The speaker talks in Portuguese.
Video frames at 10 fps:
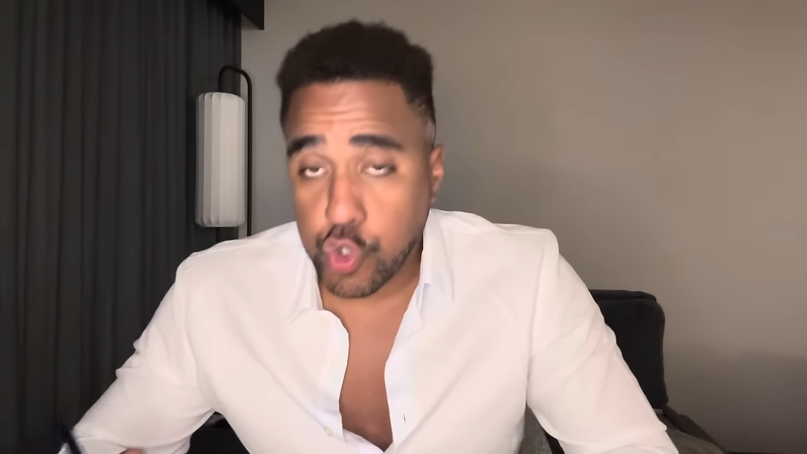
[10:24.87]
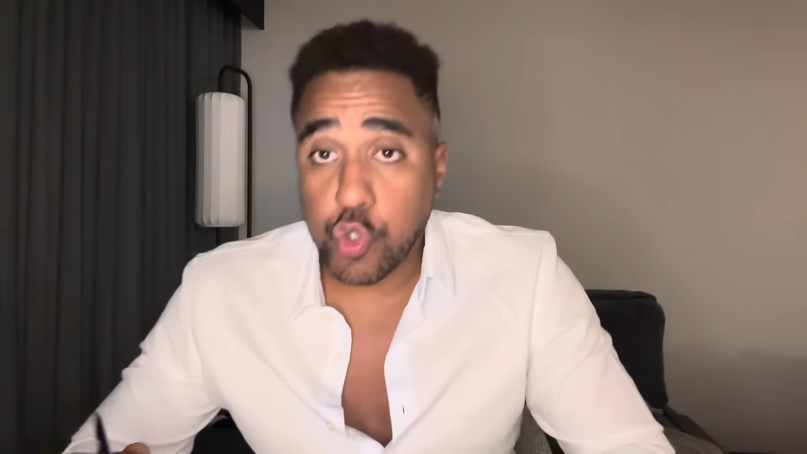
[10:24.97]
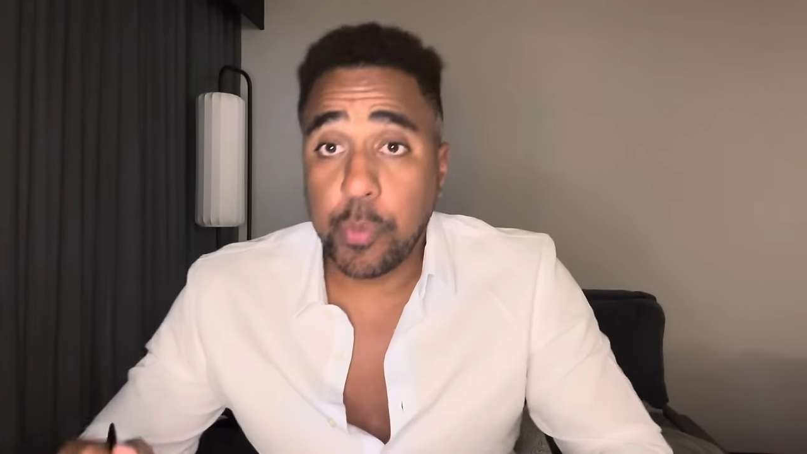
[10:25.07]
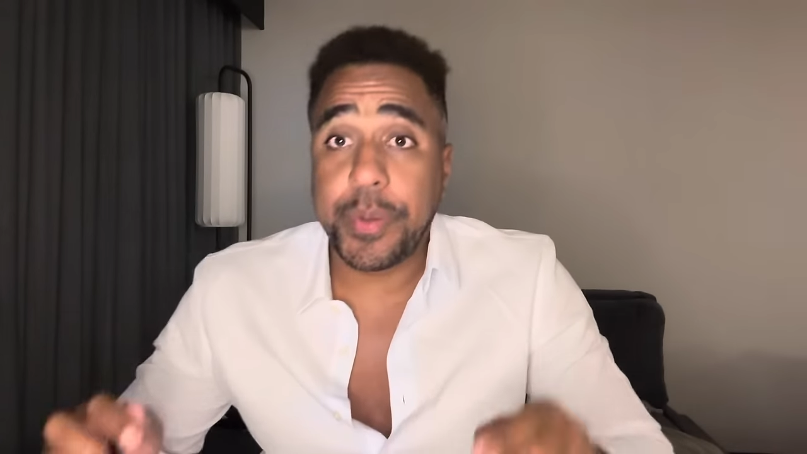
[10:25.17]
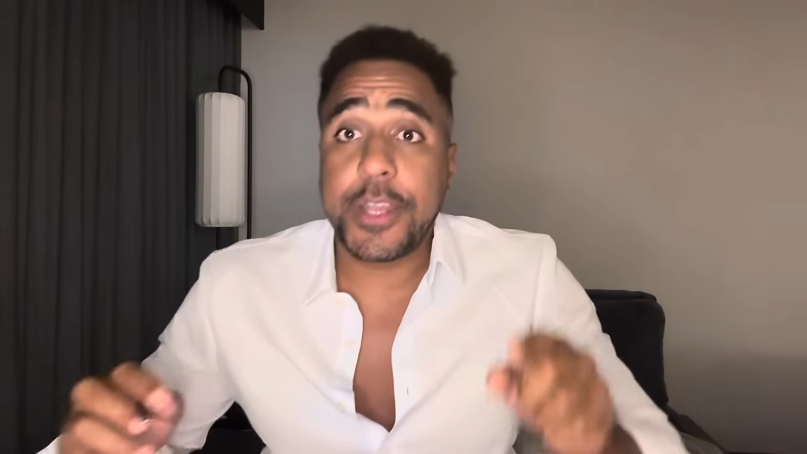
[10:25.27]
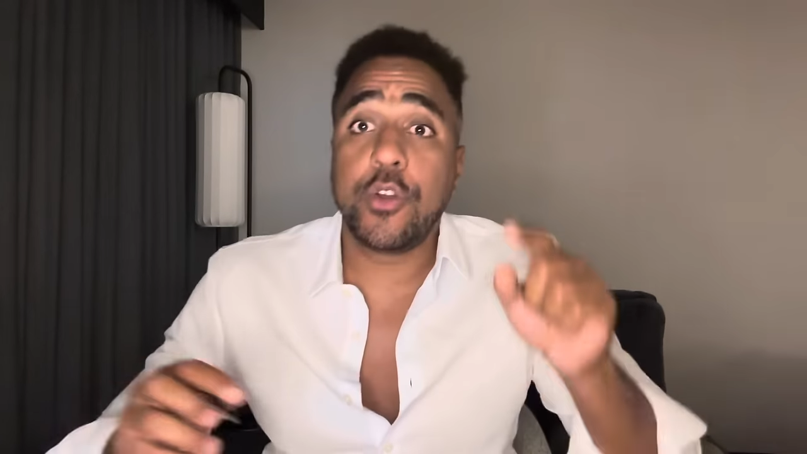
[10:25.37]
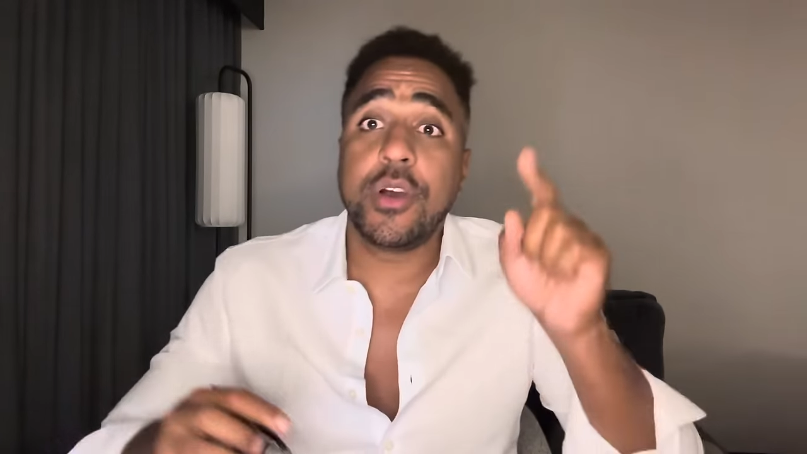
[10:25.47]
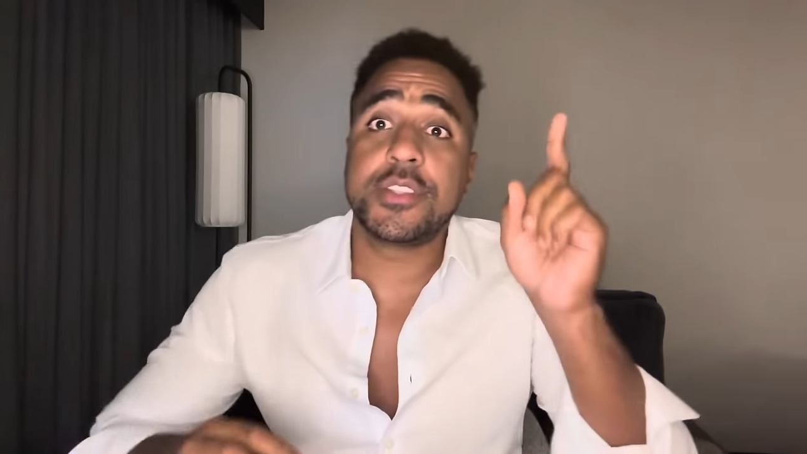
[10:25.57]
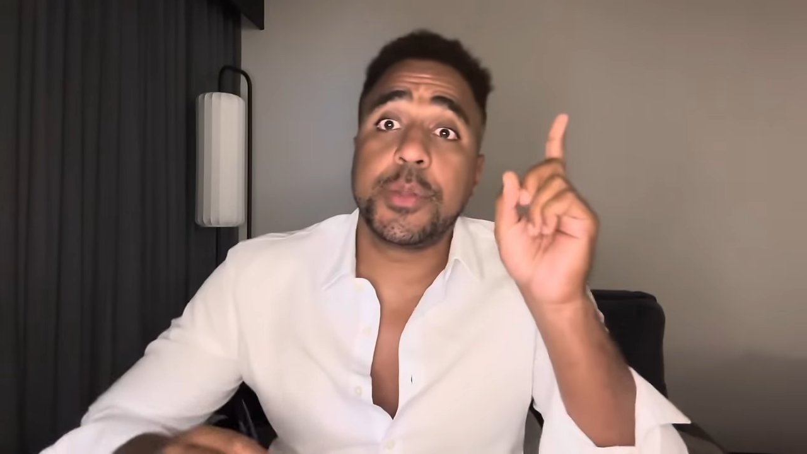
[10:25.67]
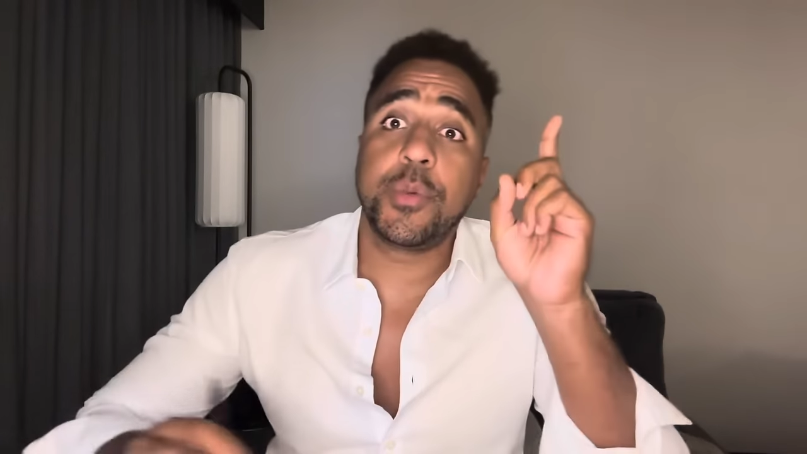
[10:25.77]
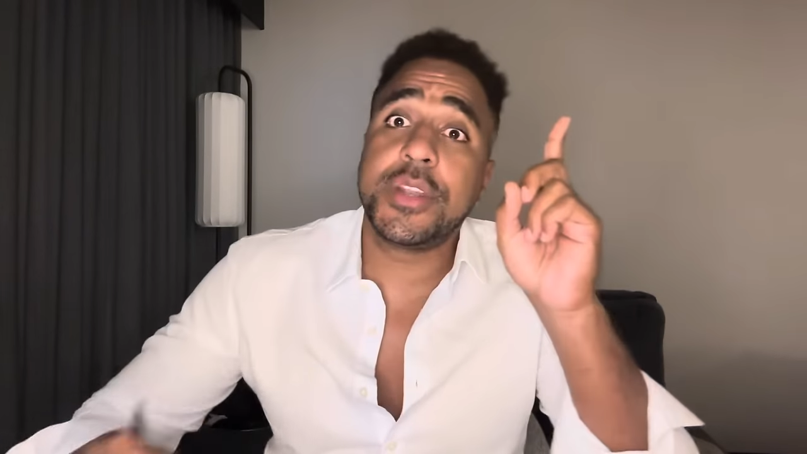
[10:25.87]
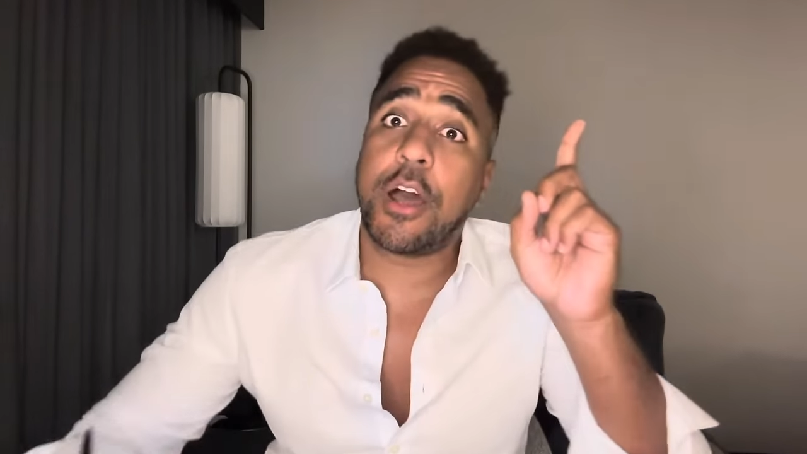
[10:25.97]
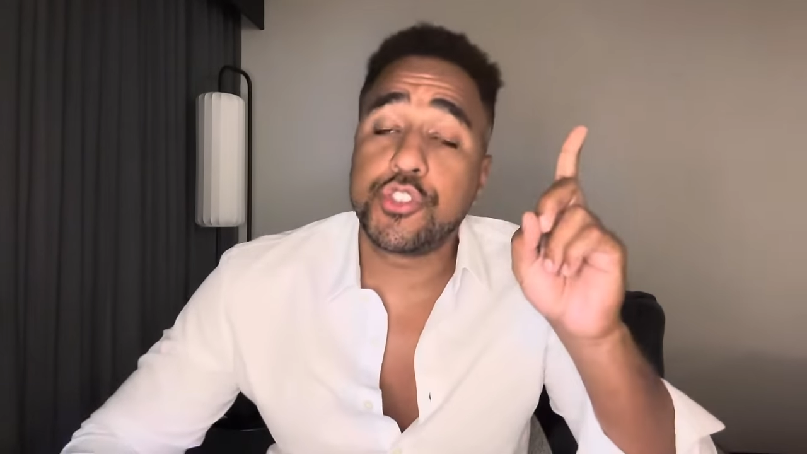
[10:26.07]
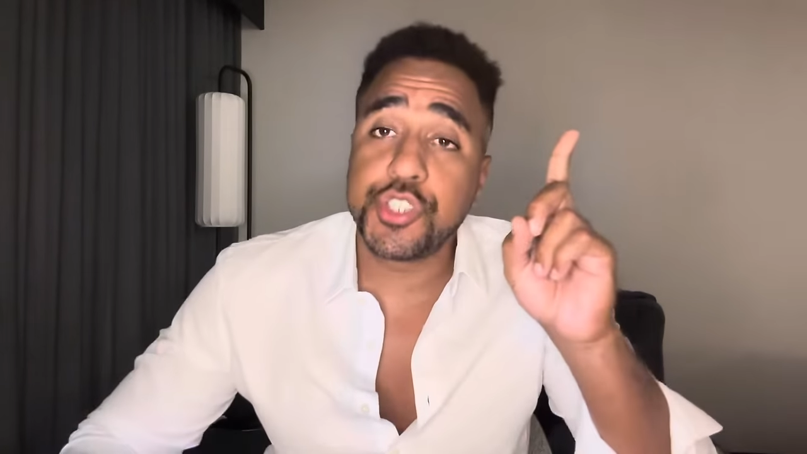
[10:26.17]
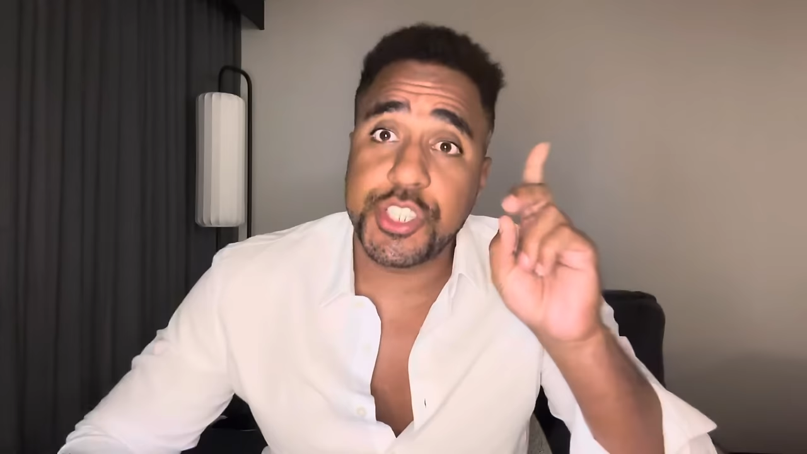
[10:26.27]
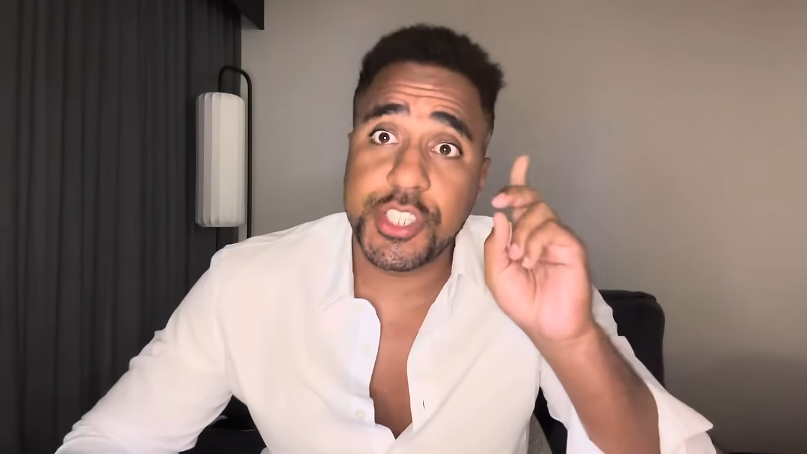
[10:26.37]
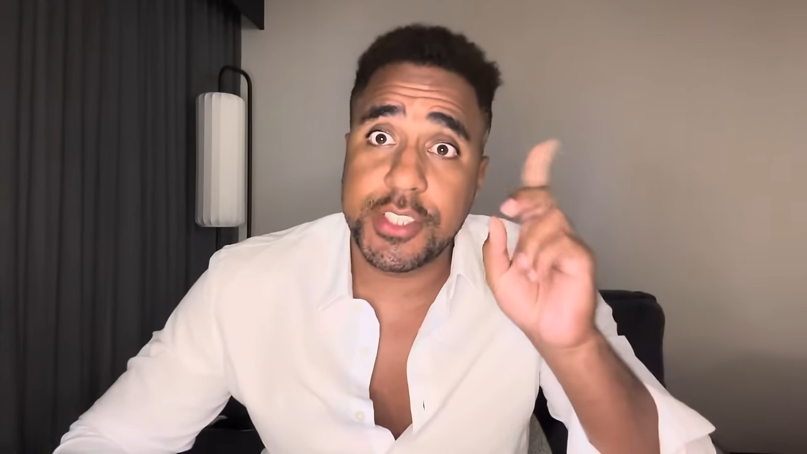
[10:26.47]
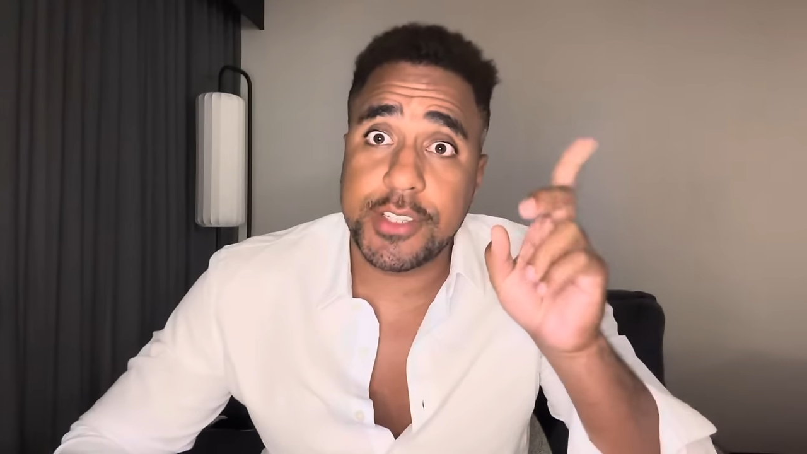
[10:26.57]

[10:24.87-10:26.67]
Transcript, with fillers: Superior Tribunal de Justiça